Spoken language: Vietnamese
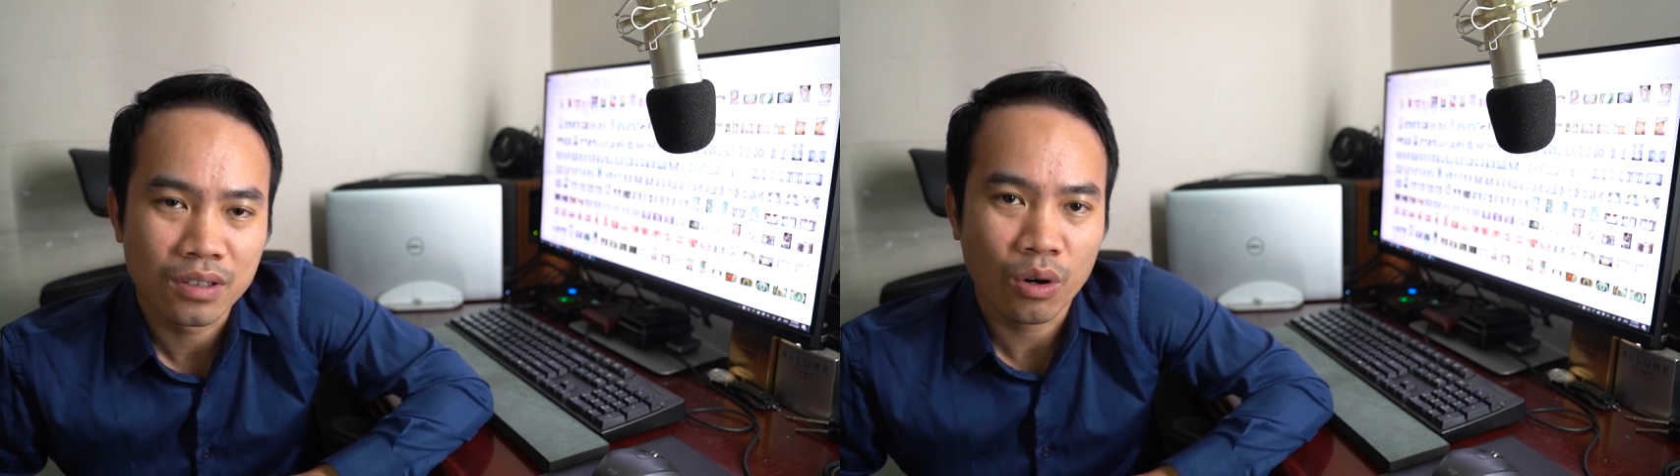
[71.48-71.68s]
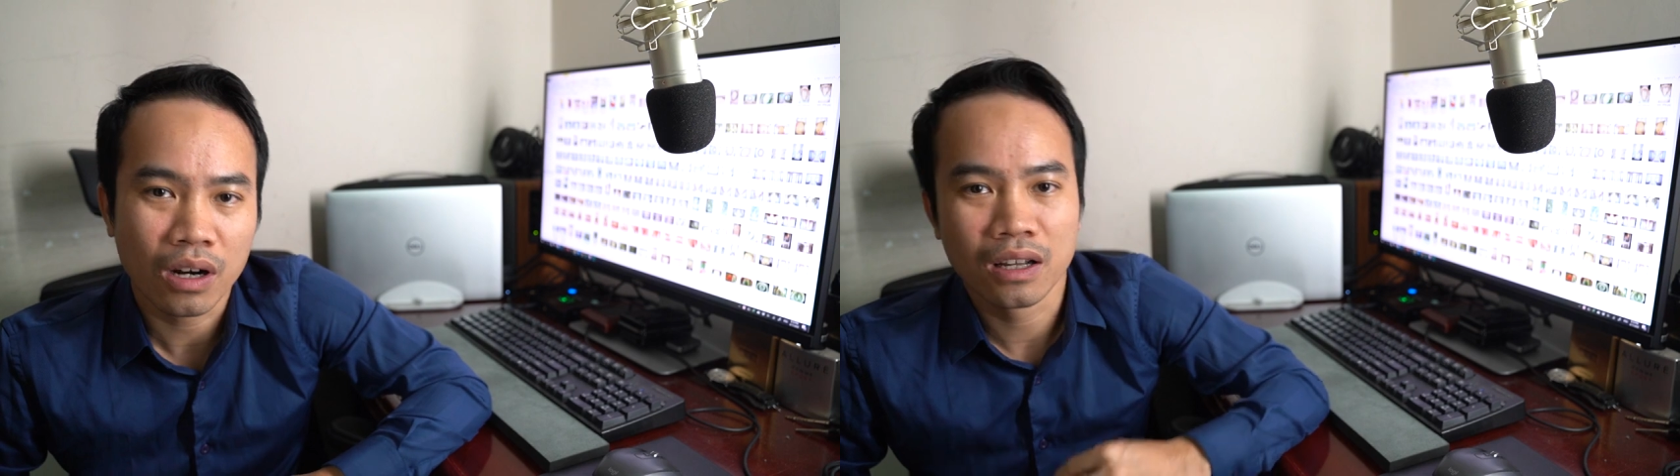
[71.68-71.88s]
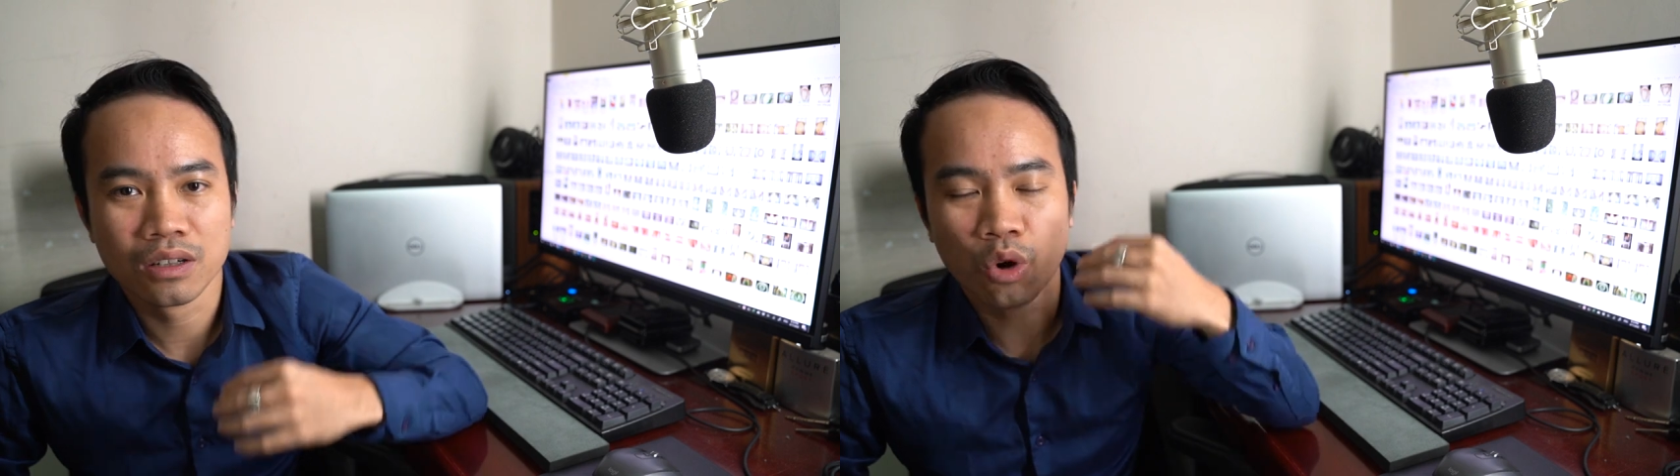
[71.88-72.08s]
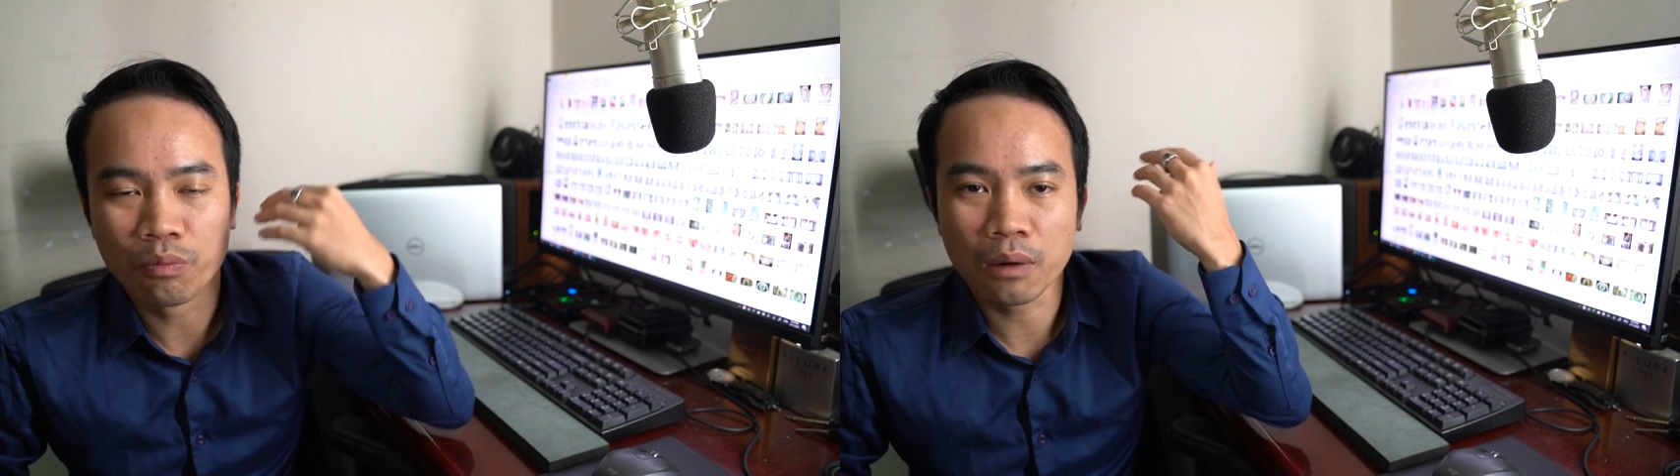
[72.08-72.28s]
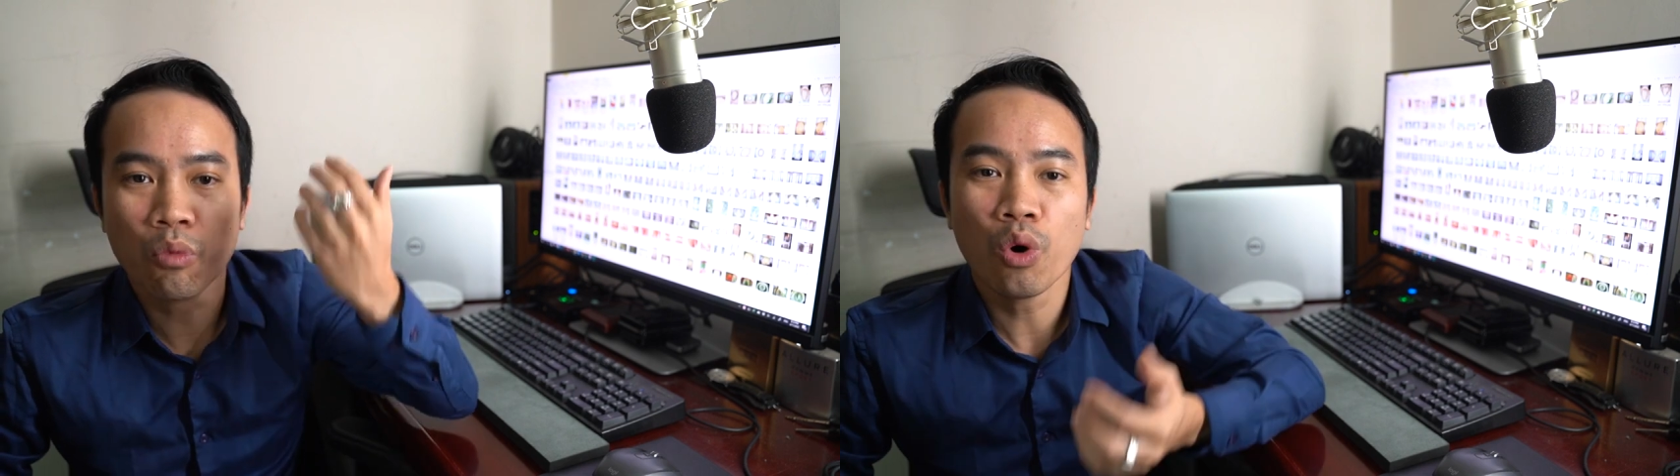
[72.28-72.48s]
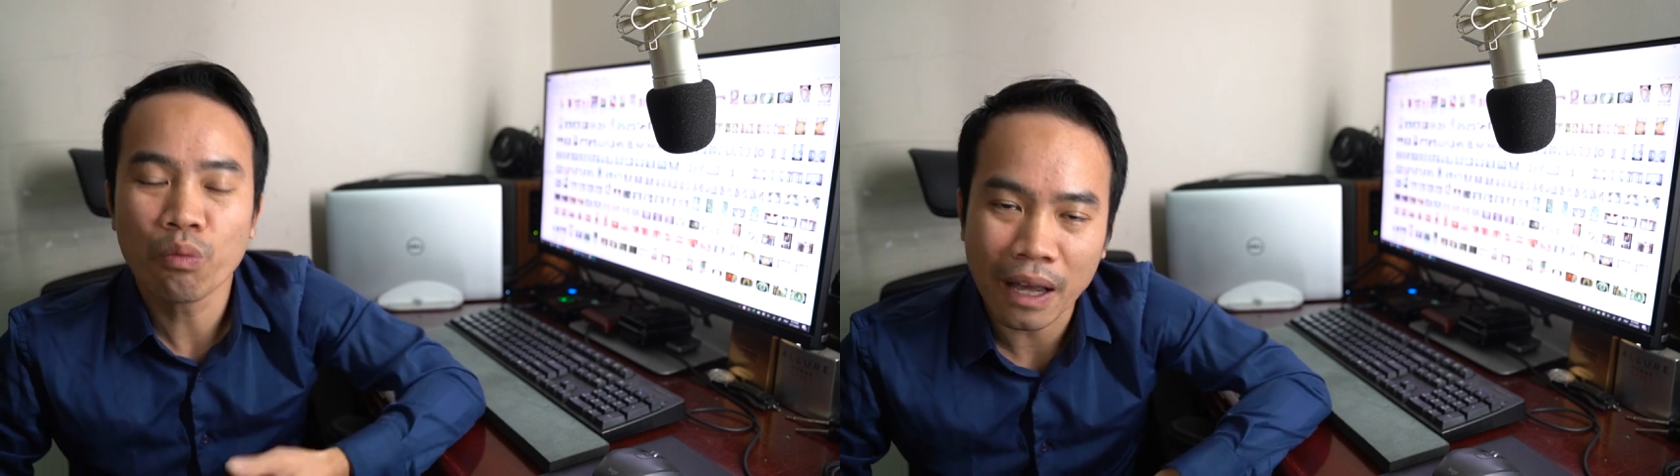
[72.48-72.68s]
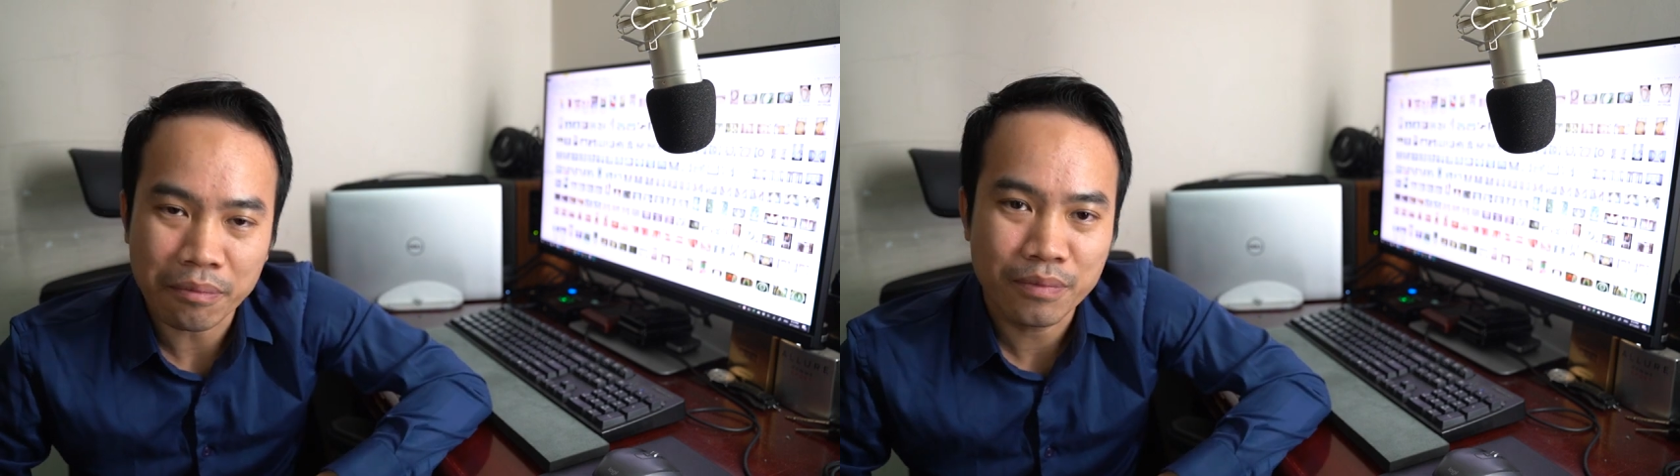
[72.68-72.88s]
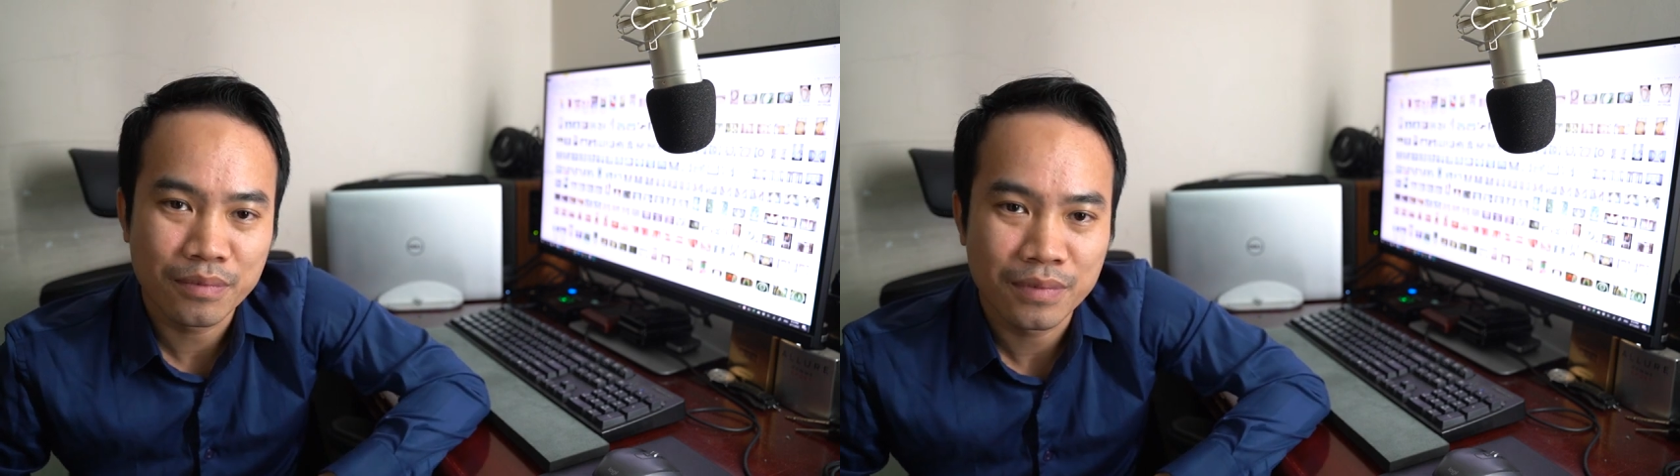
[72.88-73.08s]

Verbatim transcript: hoặc là đội một cái mũ không đẹp